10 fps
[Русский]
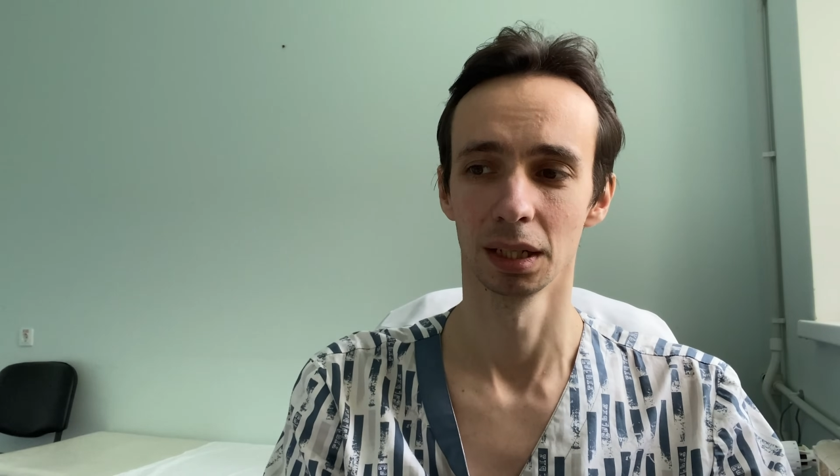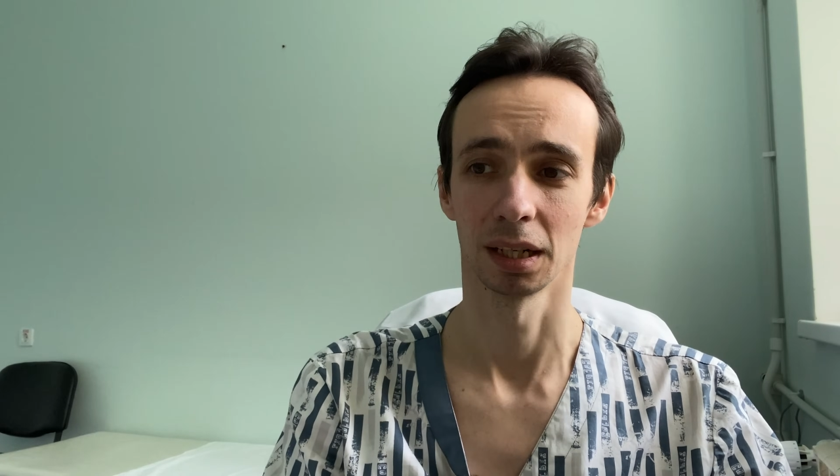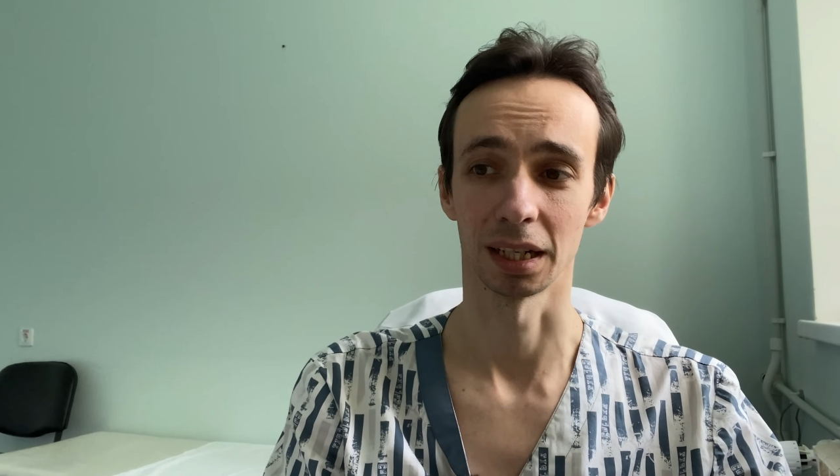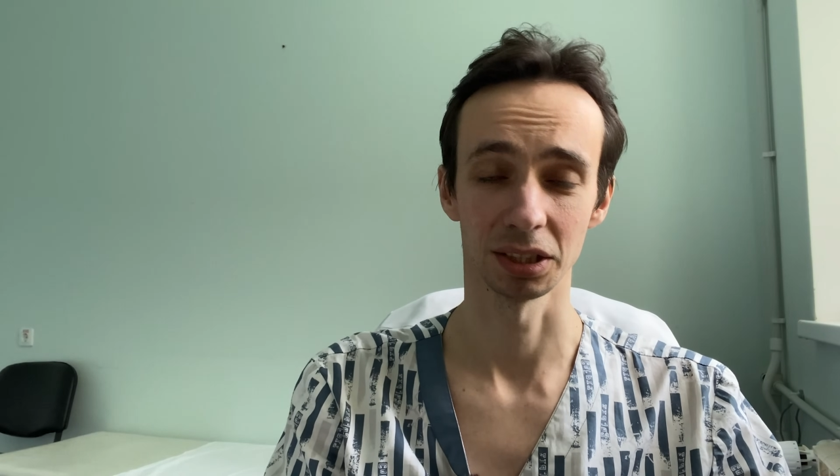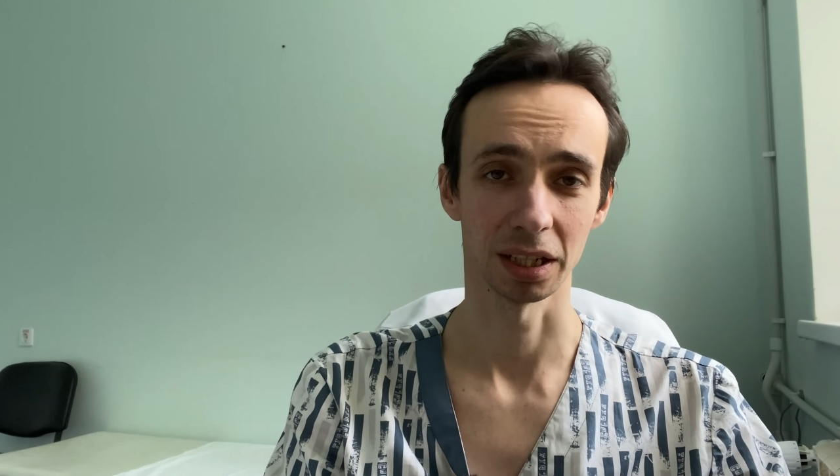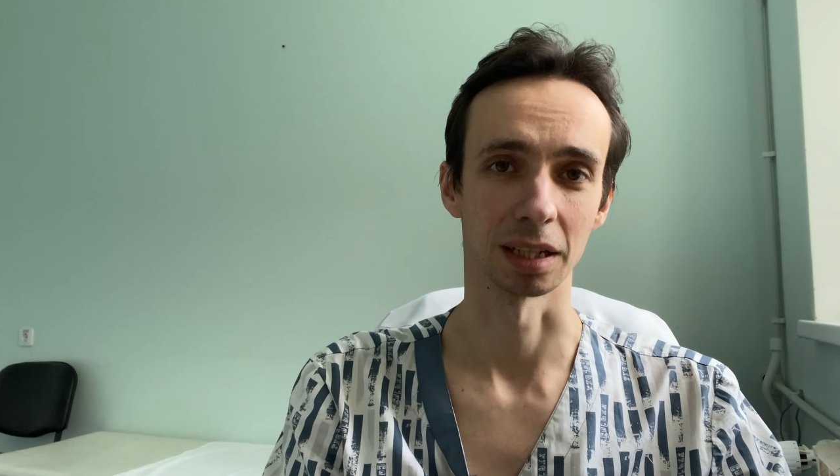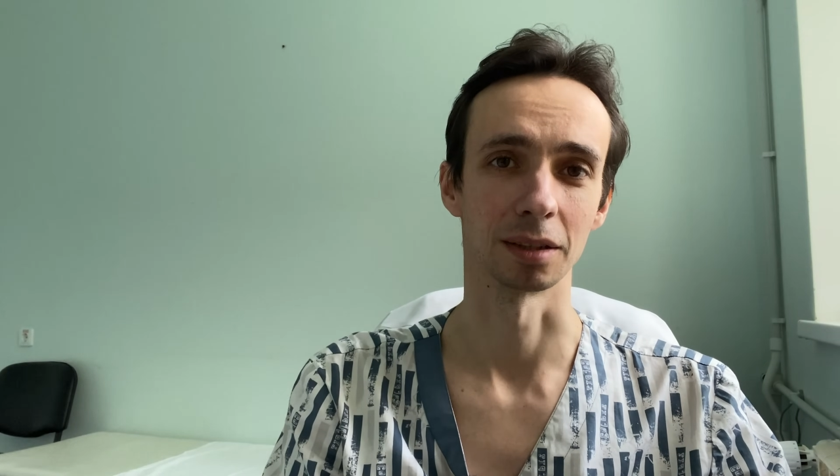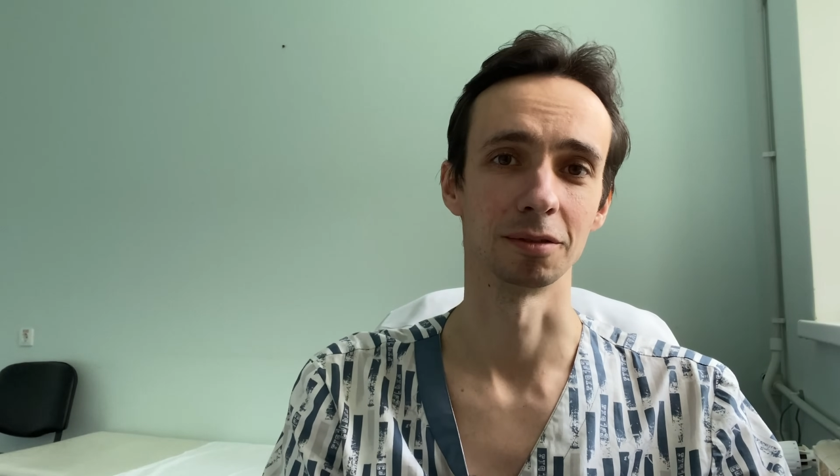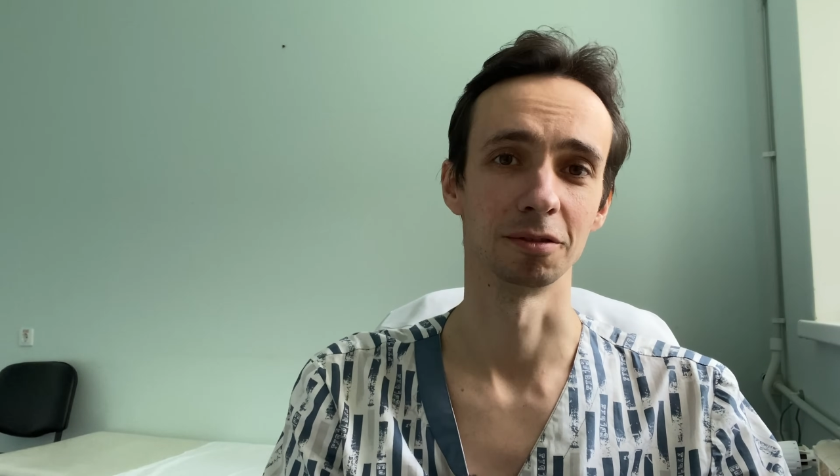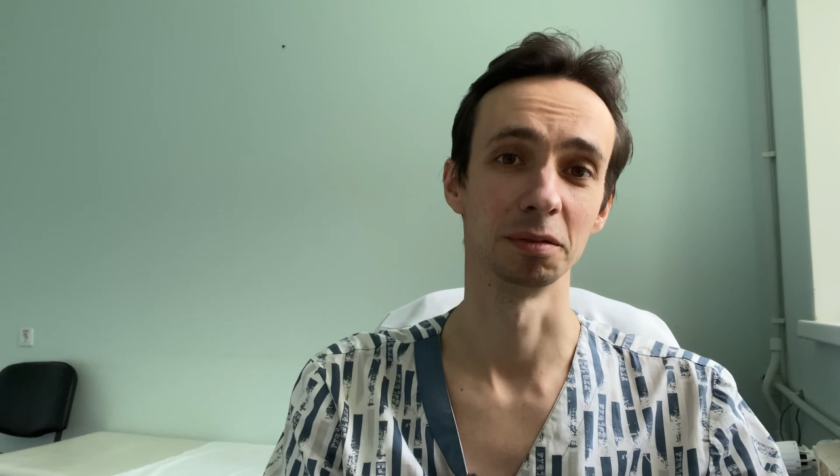Хотя
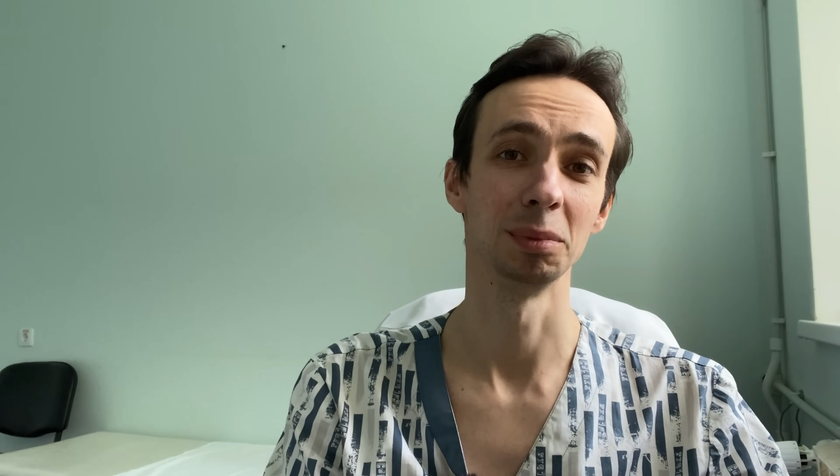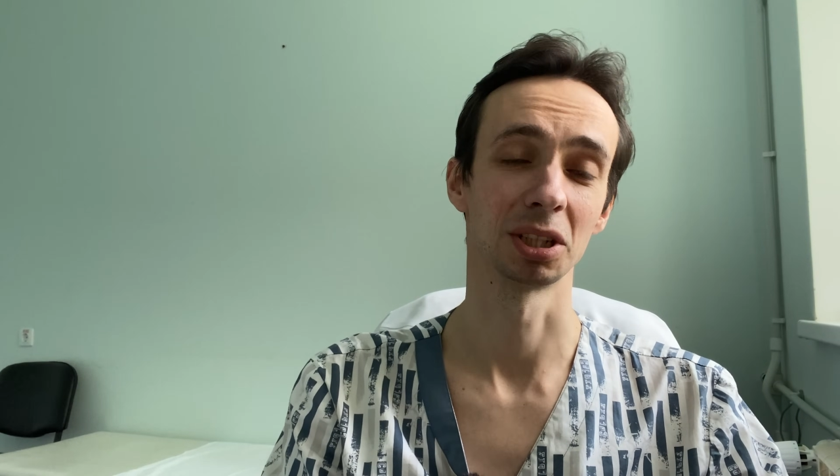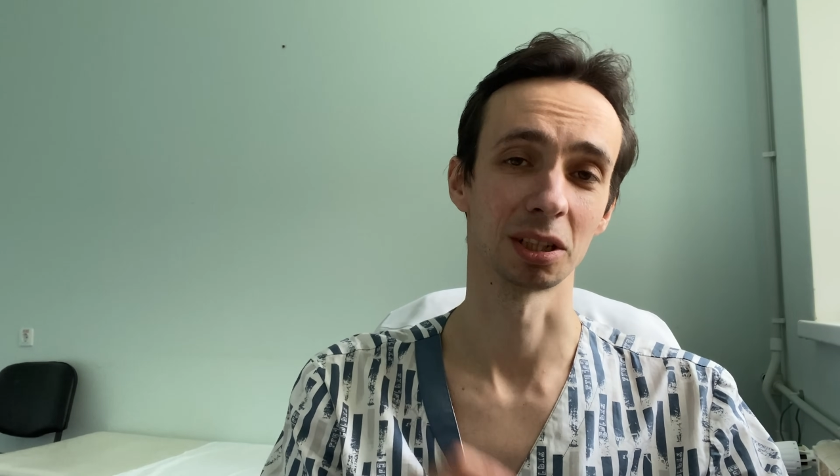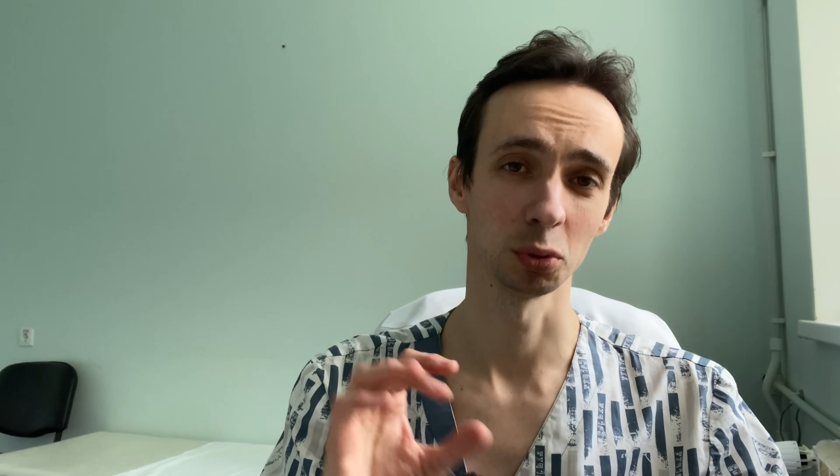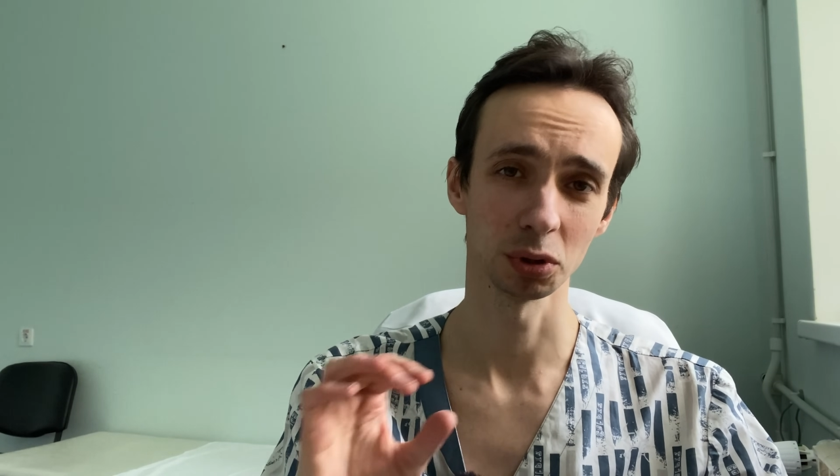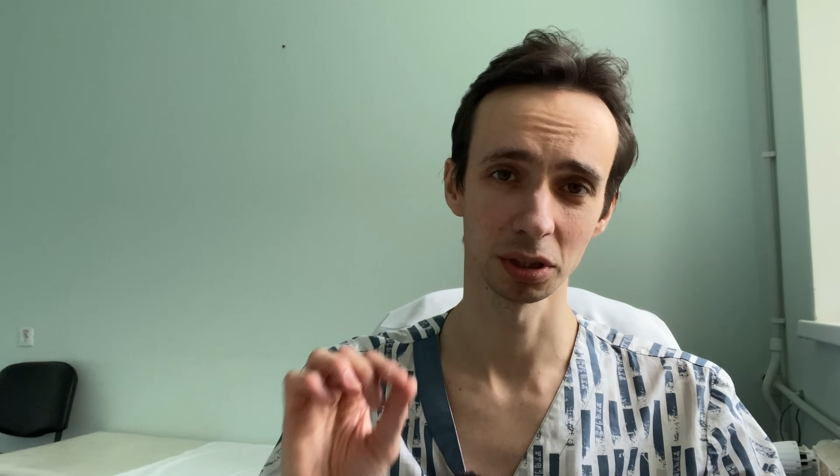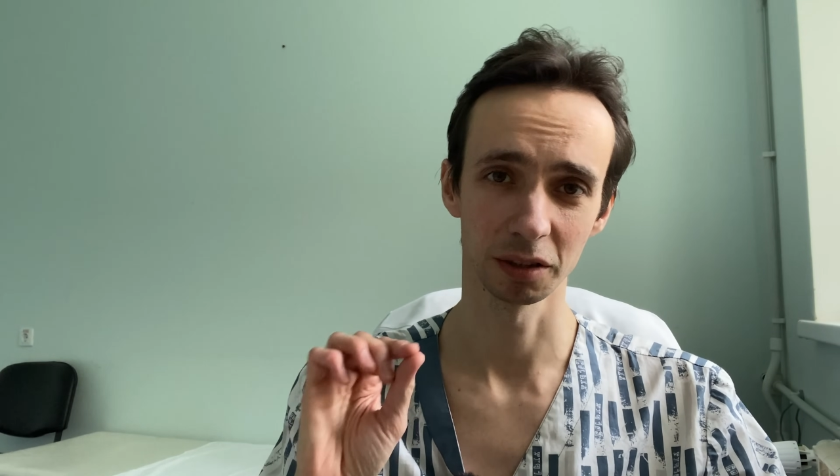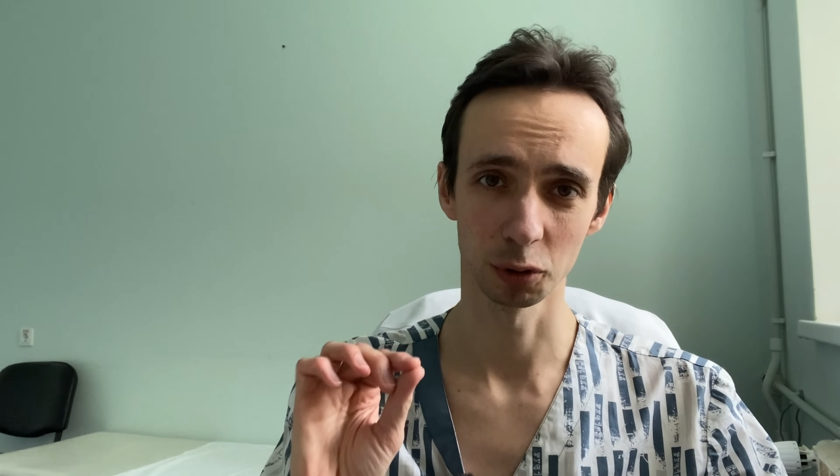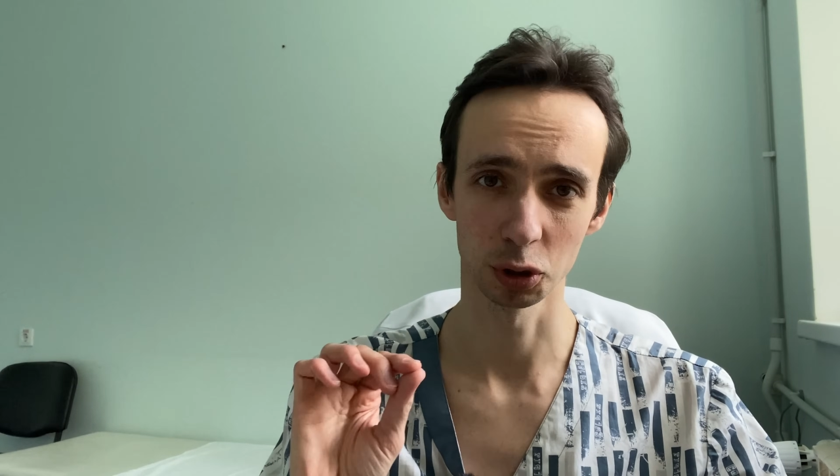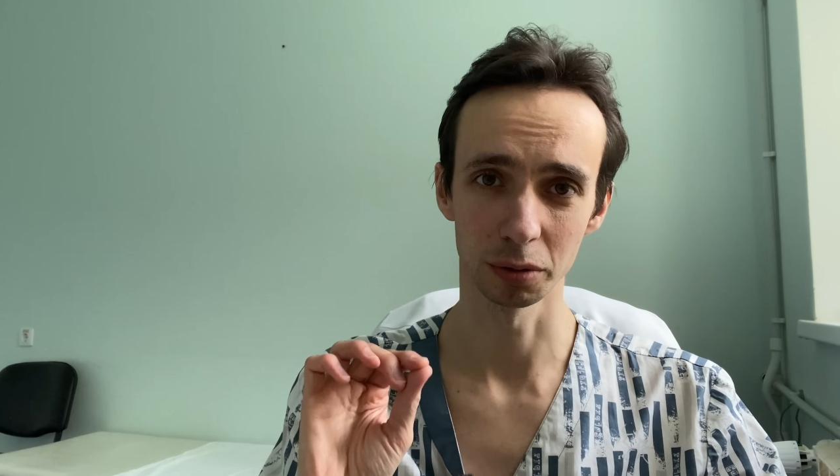в
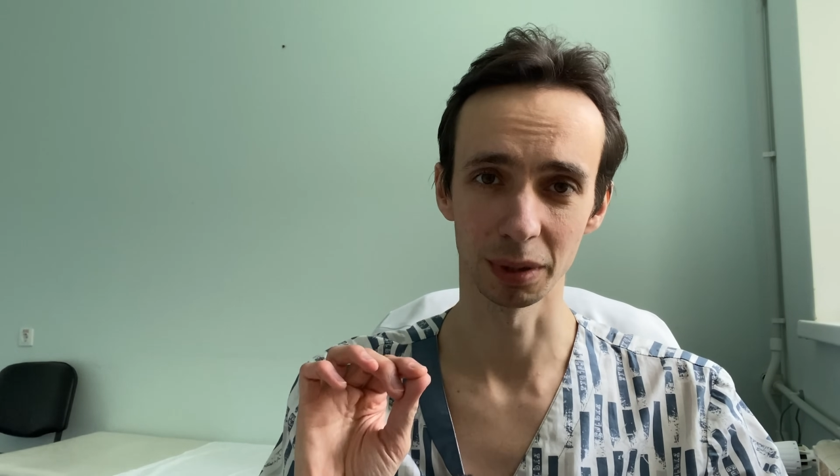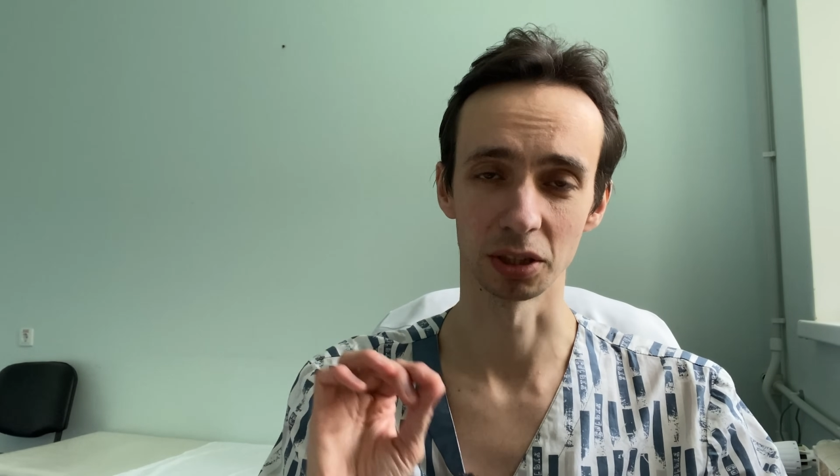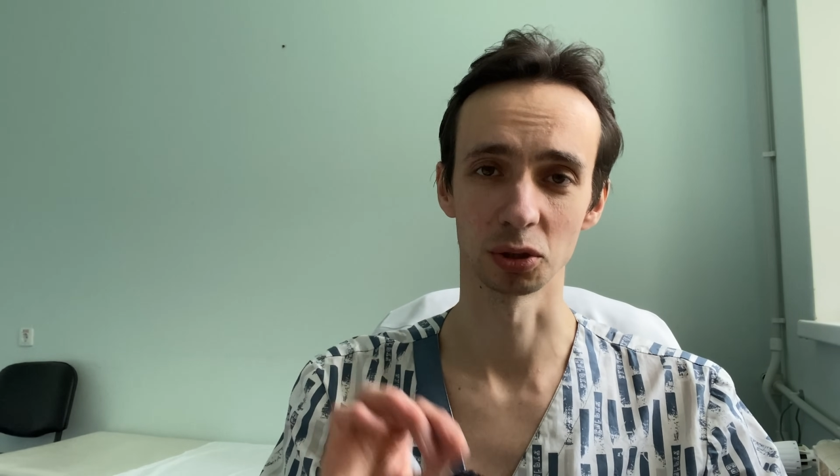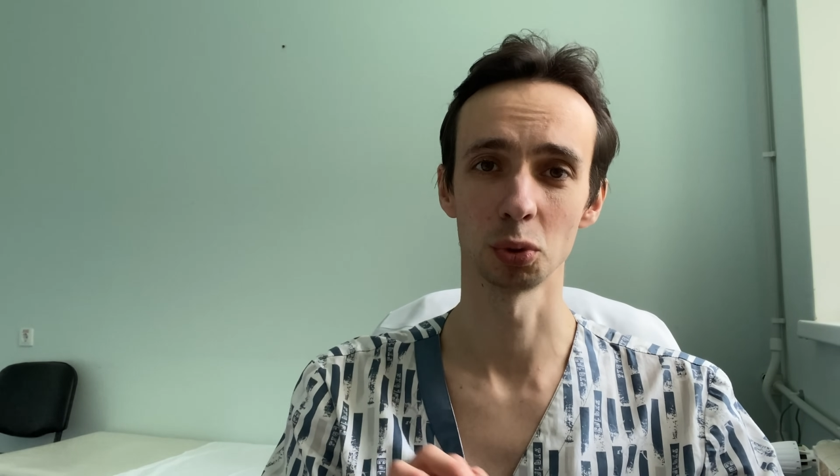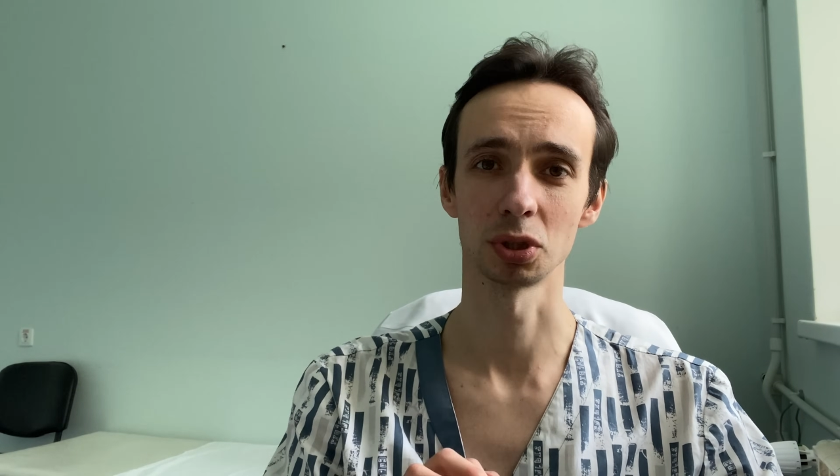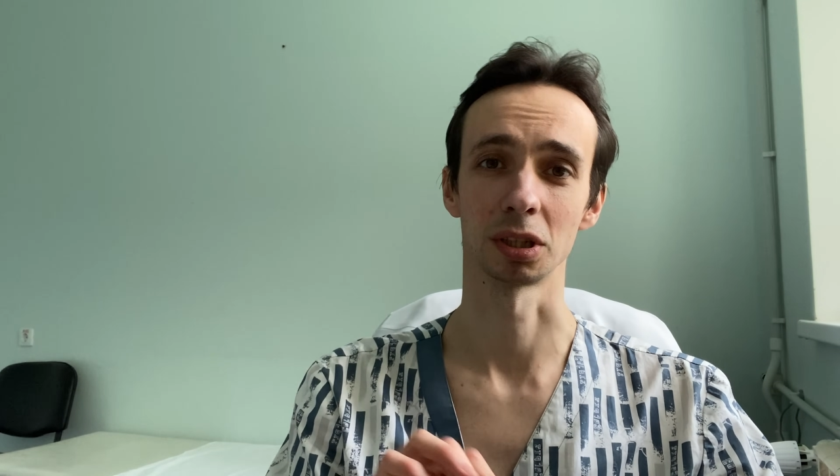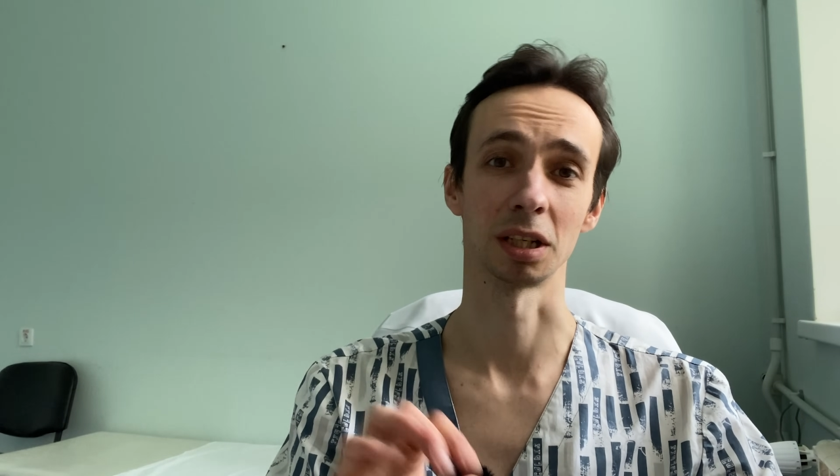микродозинге, в очень малых дозах,